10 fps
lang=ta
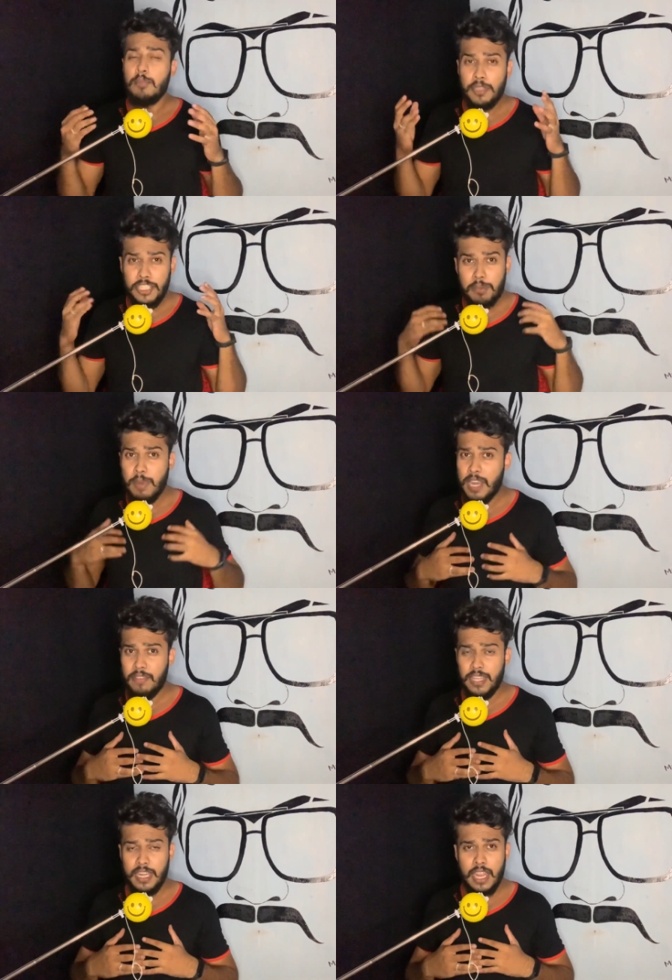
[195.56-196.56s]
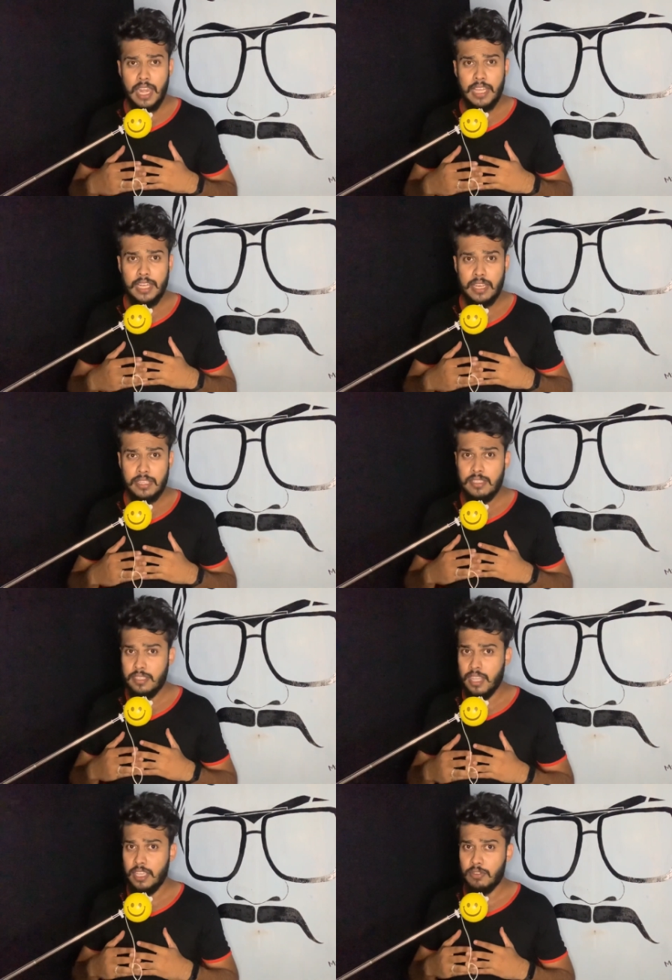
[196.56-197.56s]
மிச்சம் மனவேதனை அடைகிறாரு
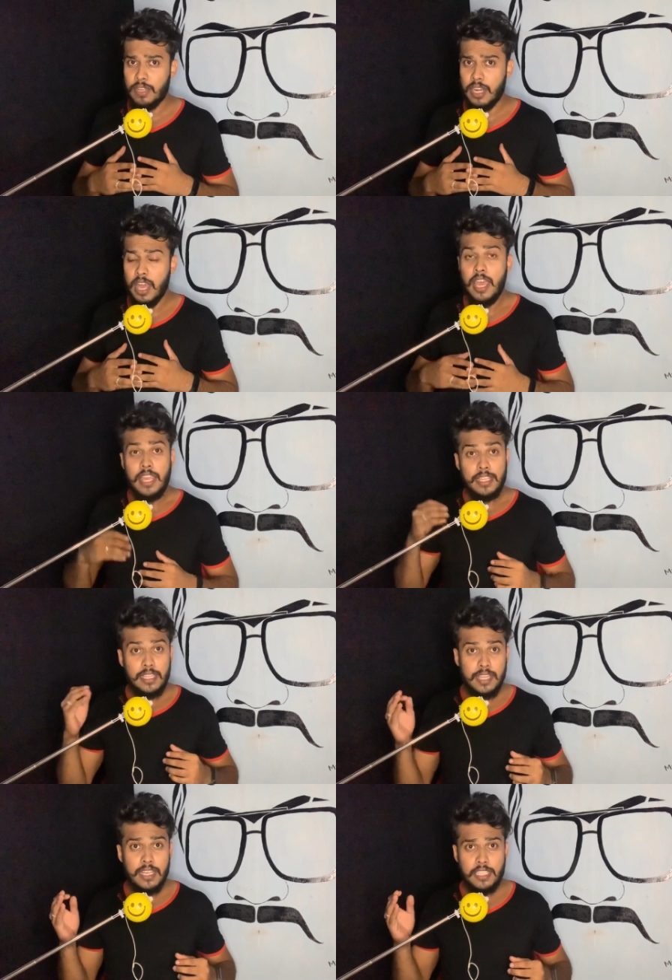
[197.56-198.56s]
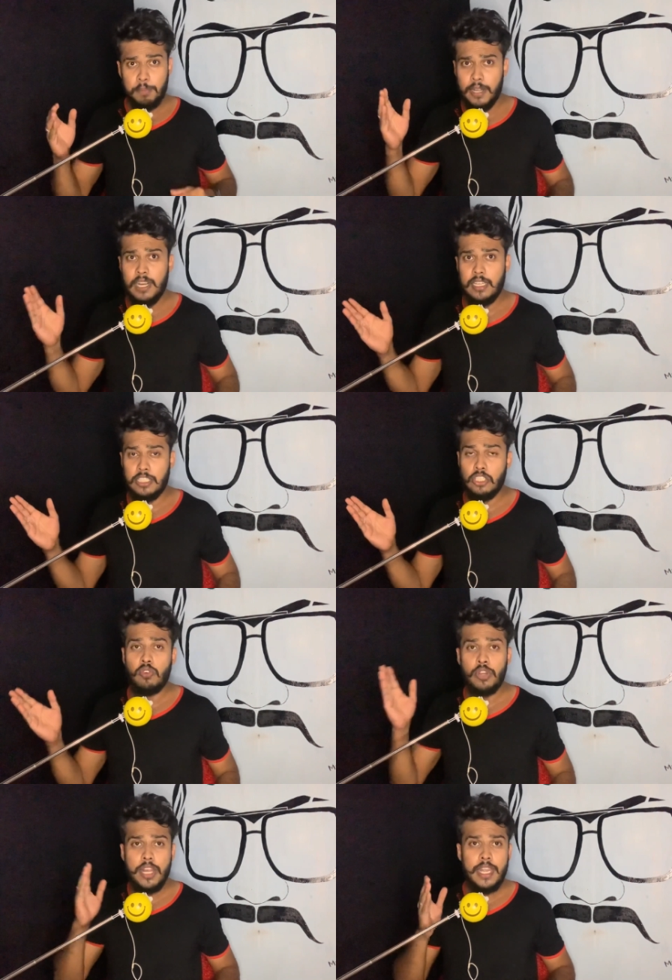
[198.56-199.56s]
சேகுவரா இதை தெரிஞ்ச பிரடல்
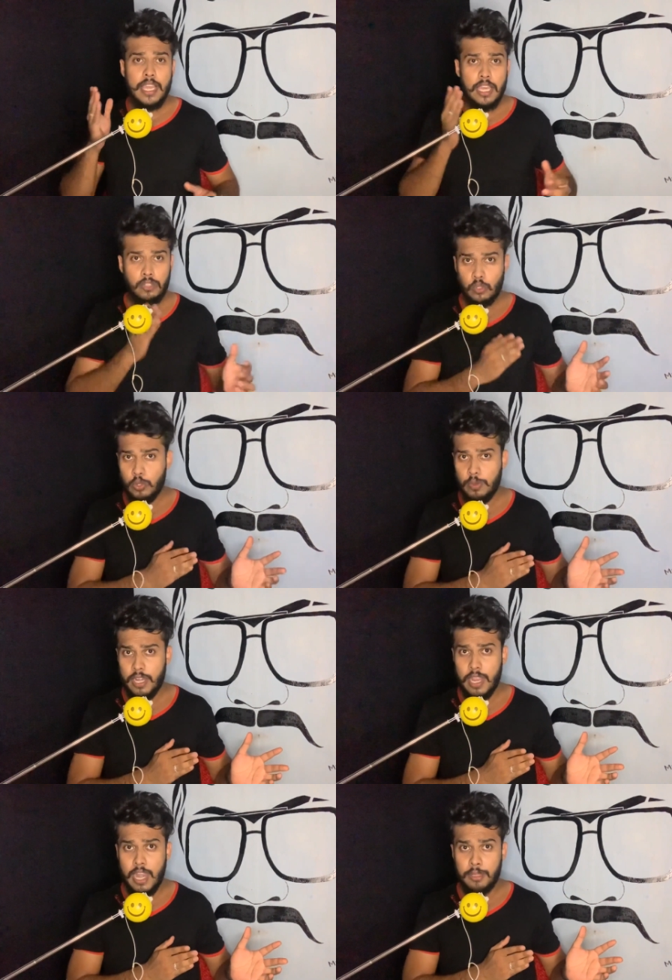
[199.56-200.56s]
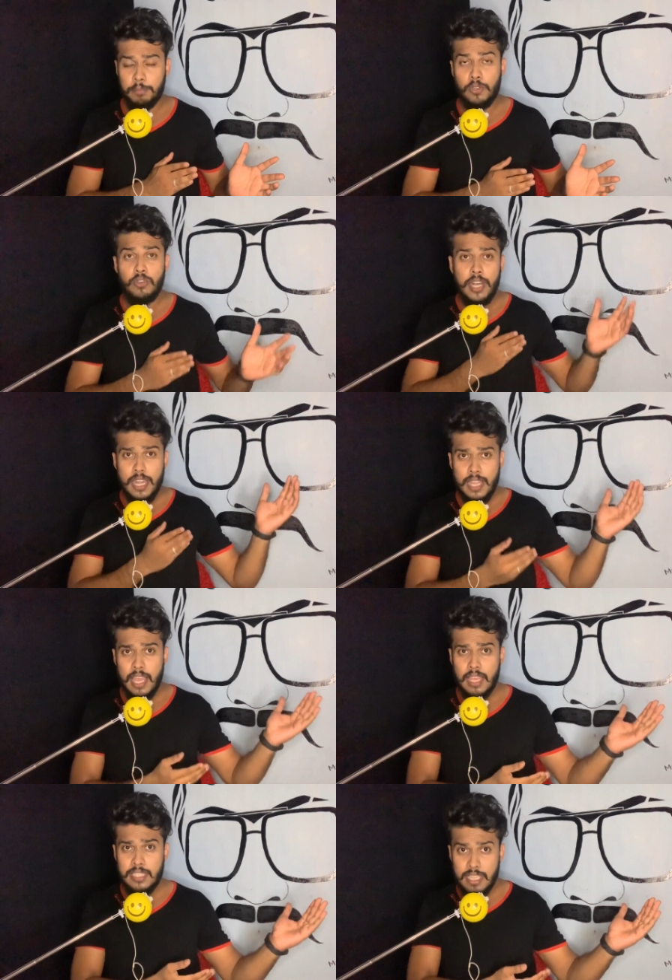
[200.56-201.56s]
கஷ்டம் உடனடியாக தூதுவரை அனுப்பி
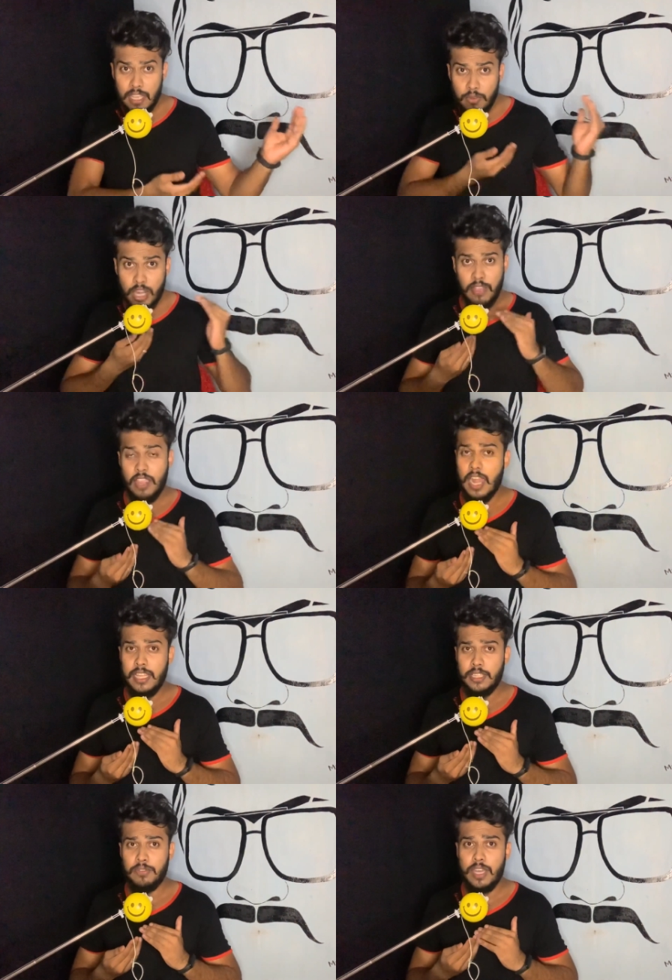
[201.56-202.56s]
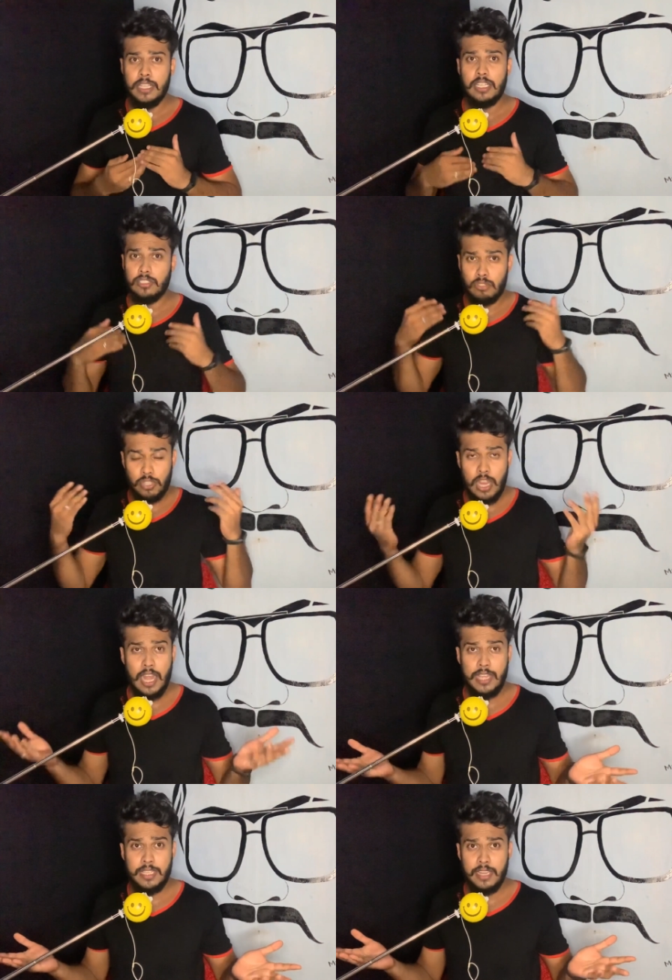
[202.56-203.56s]
உடனடியாக சேகுவராவை அழைத்து வாருங்கள் சொல்லி
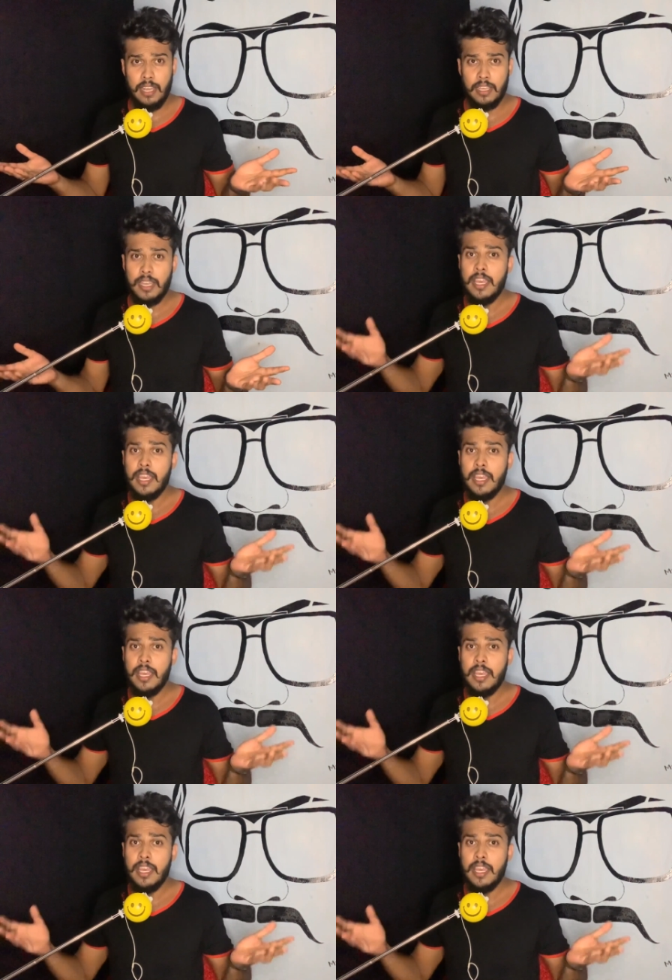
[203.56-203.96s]
அழைக்கிறாங்க